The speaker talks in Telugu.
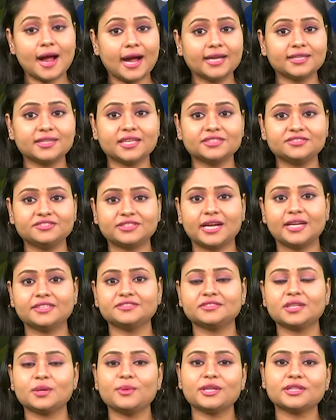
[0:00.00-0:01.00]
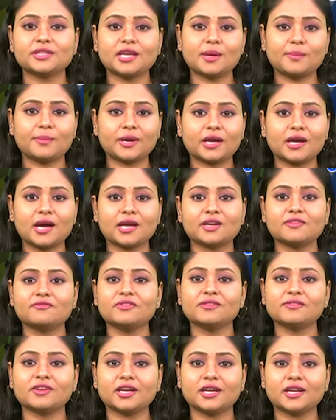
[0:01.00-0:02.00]
అయితే శాస్త్రవేత్తల ప్రకారం
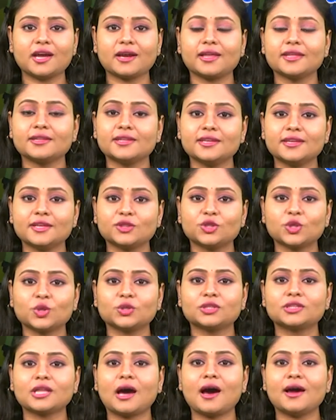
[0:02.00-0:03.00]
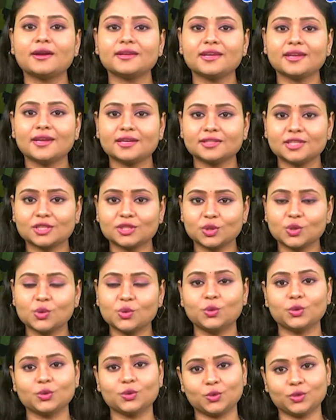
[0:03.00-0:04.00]
వివరణ అనేది ఎంతో తార్కికతతో
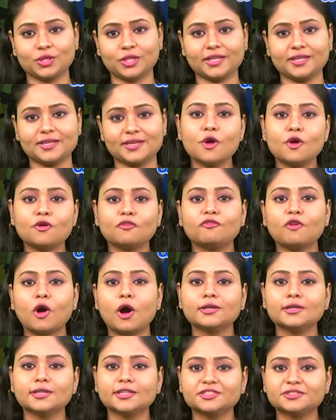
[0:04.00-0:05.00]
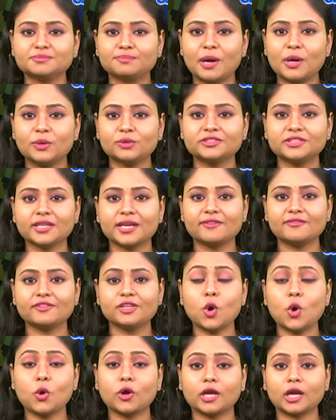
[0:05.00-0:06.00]
కూడుకుంది వాటర్ స్పౌట్స్ అనేవి
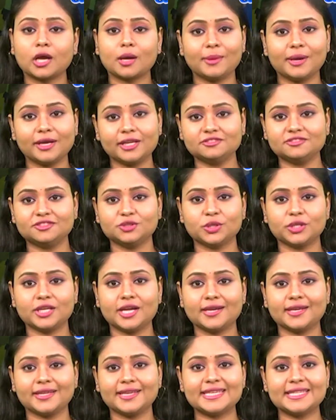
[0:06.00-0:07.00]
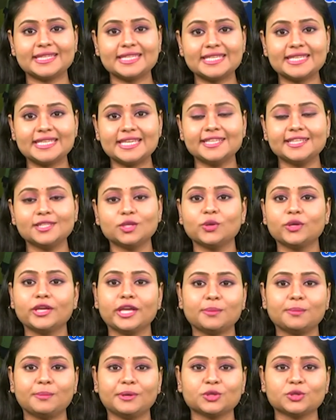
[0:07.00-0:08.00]
ఒక రకమైన సుడిగాలి ఇది నీటిలో
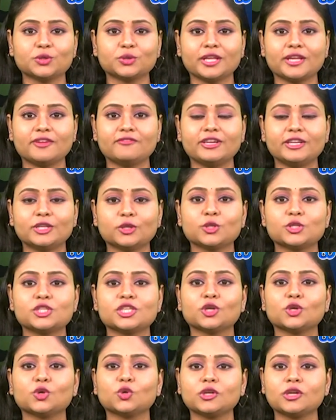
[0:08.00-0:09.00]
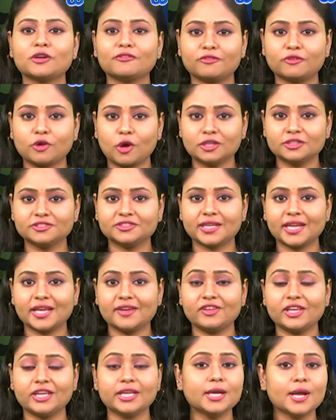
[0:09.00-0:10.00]
ఏర్పడుతుంది వీటిలో చిక్కుకున్న ఫ్రాక్స్
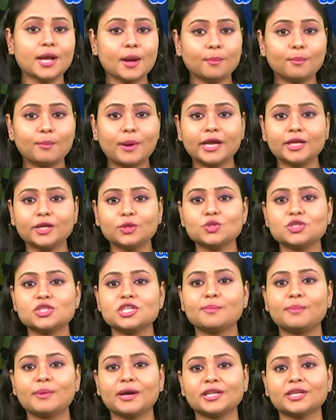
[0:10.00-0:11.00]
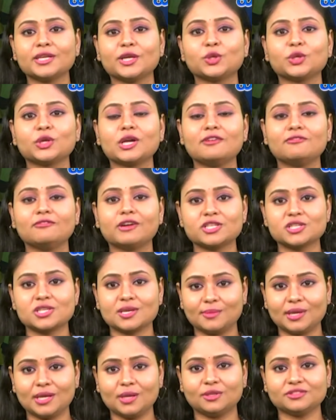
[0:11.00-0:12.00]
అనేవి పై నుంచి పడినట్టుగా
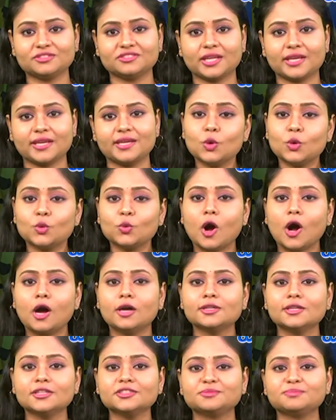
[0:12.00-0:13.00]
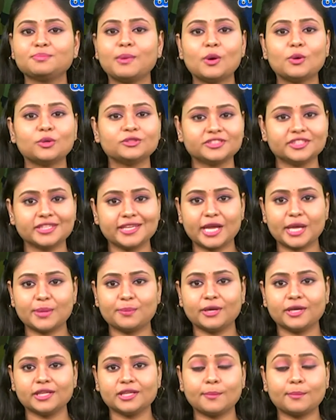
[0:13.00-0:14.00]
వర్షంలా వస్తాయి వాటర్ స్పౌట్స్
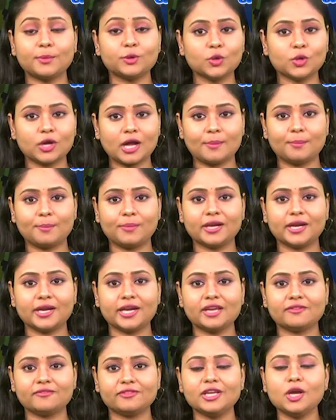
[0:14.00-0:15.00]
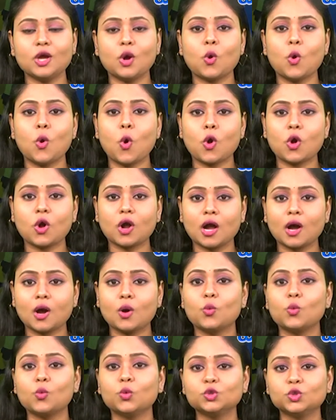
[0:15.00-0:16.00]
ఏర్పడినప్పుడు కప్పలు అనేవి ఒక్క
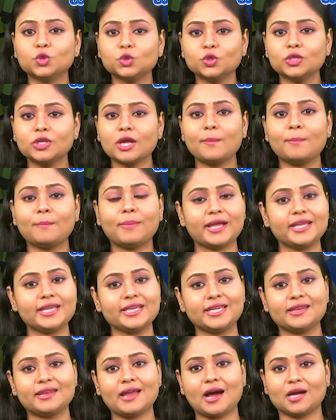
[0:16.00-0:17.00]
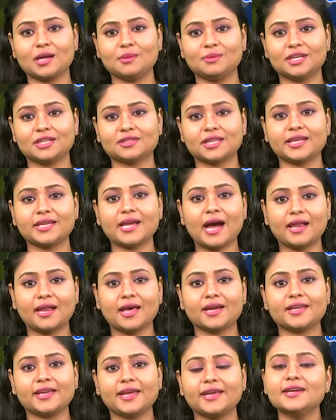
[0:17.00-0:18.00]
ఉదుటున పైకి లాగబడతాయి
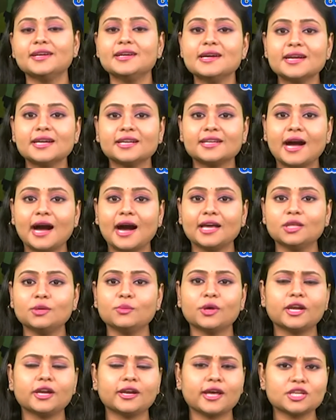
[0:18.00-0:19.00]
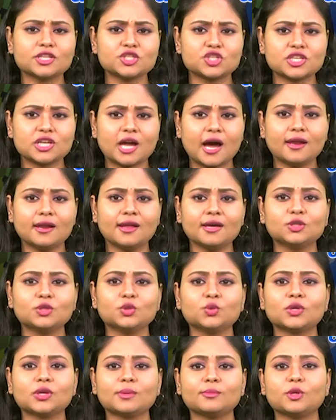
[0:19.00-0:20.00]
అలాగే గాలి వలన చాలా
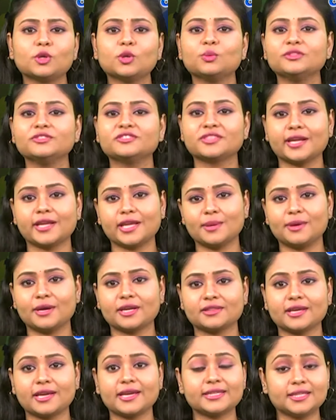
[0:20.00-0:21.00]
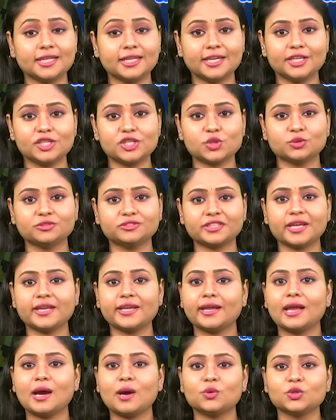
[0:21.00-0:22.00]
దూరంలో విసిరేయబడతాయి దీనిని చూస్తే
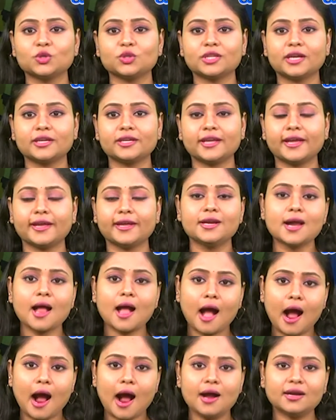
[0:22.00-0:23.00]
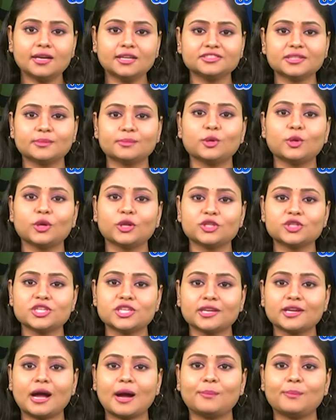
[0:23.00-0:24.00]
ఎలా ఉంటుందంటే ఆకాశంలో నుంచి
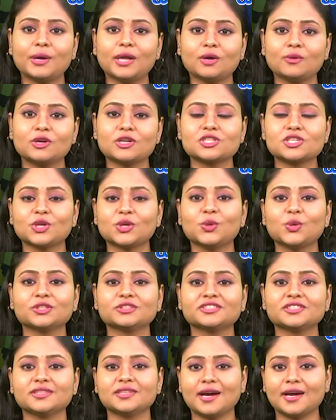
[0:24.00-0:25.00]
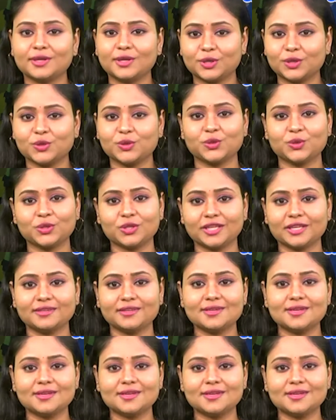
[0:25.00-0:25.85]
కప్పల వర్షం కురిసిందా అన్నట్టుంటుంది